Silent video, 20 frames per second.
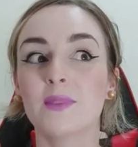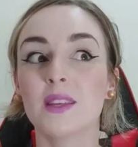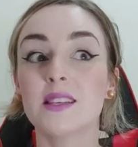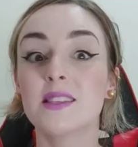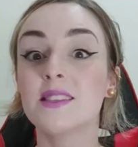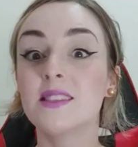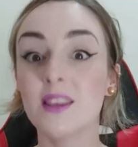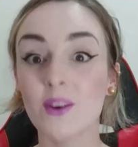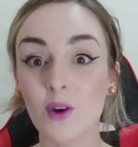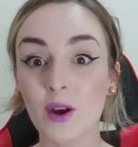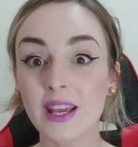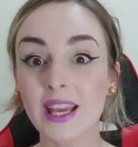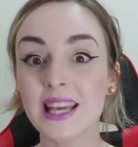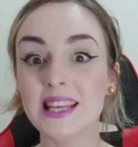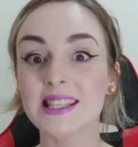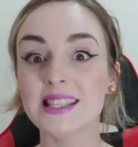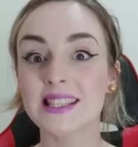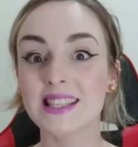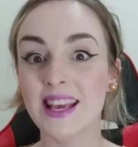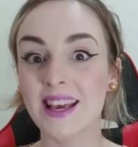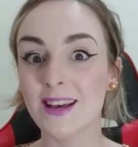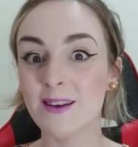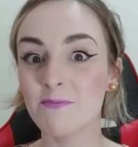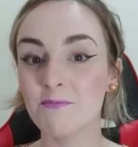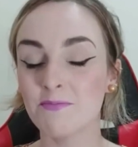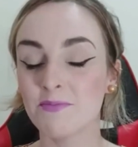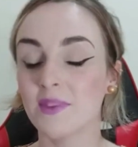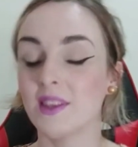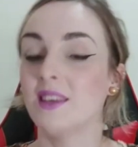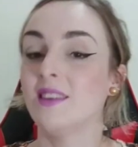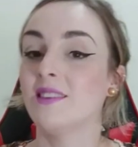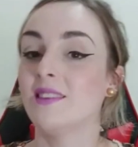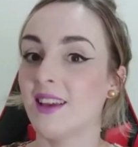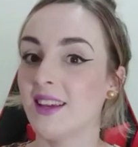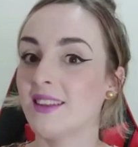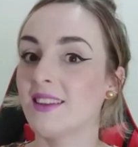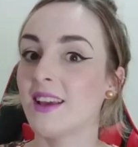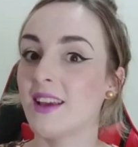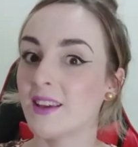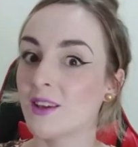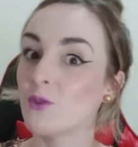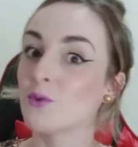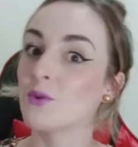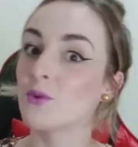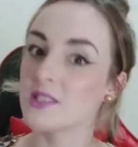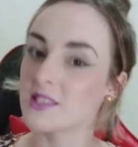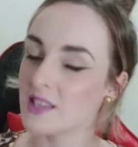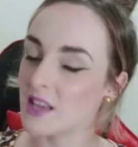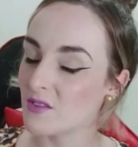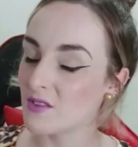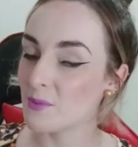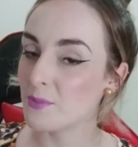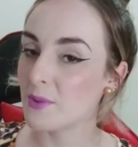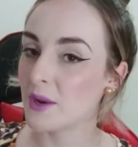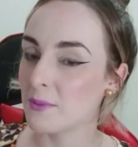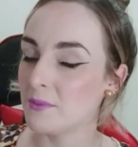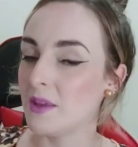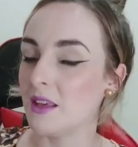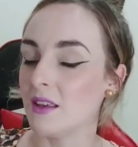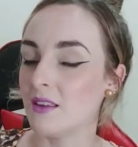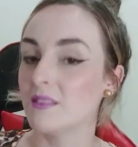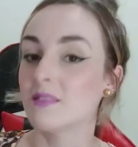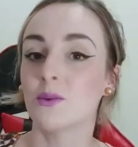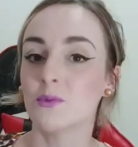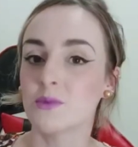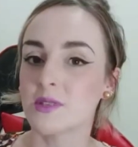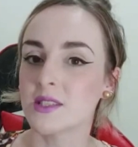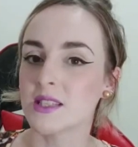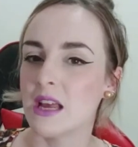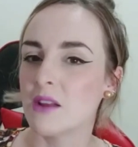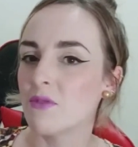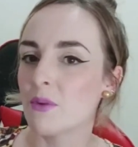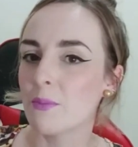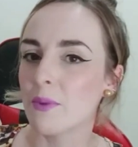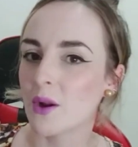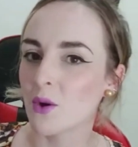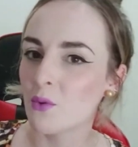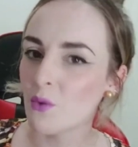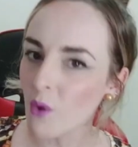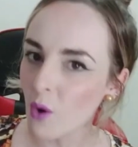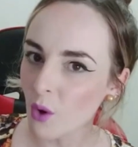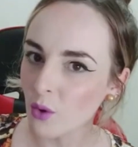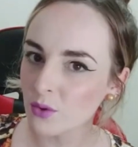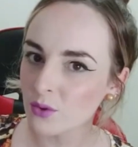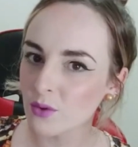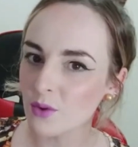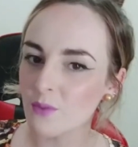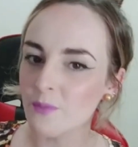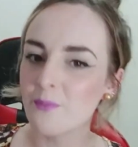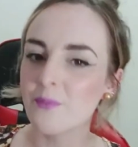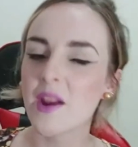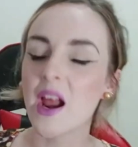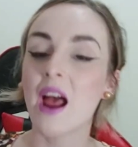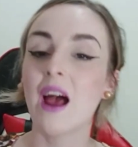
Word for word: se conhecer e entender que o que serve para mim não serve para o outro,